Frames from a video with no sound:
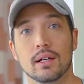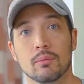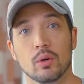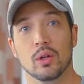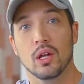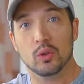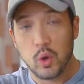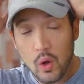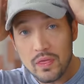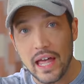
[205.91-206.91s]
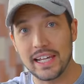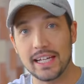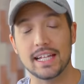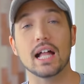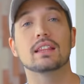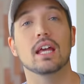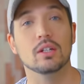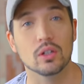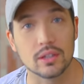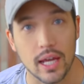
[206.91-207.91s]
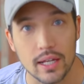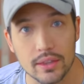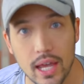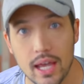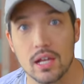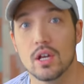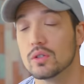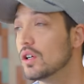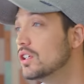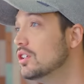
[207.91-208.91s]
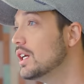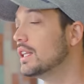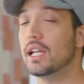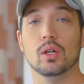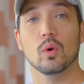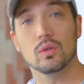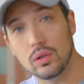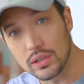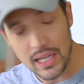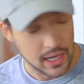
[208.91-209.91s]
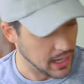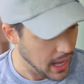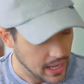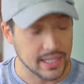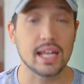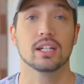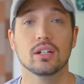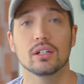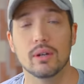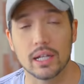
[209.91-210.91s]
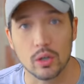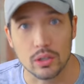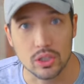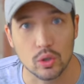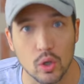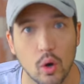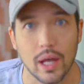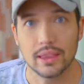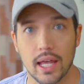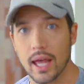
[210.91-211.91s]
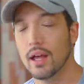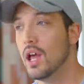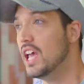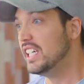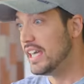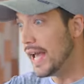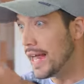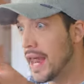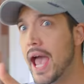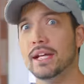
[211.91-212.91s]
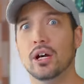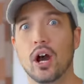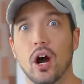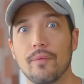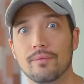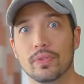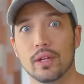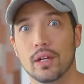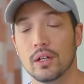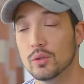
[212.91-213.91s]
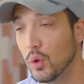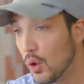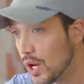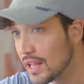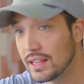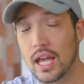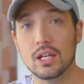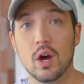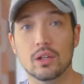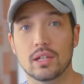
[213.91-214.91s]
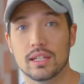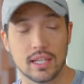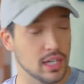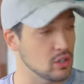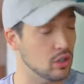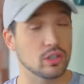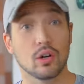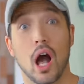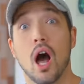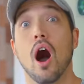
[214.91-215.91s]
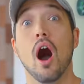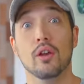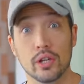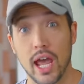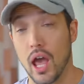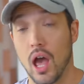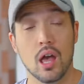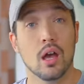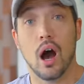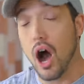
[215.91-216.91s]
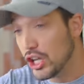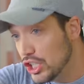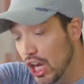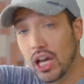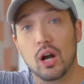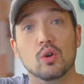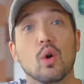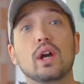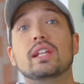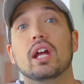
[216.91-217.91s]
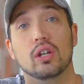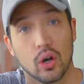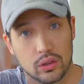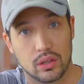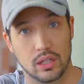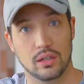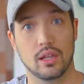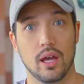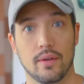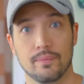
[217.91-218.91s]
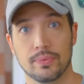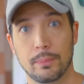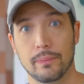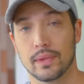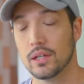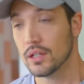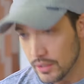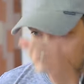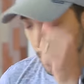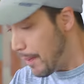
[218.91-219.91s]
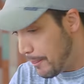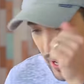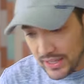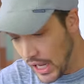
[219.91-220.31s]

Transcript: もうどんな日になってんのって。でその夕方にお父さんが家に来るわけよ、仕事終わって。家がないのよ。どうなってんのって言って、近所の人が「あのね、あ家が動いてるよ」って言って、でパッパッパーっ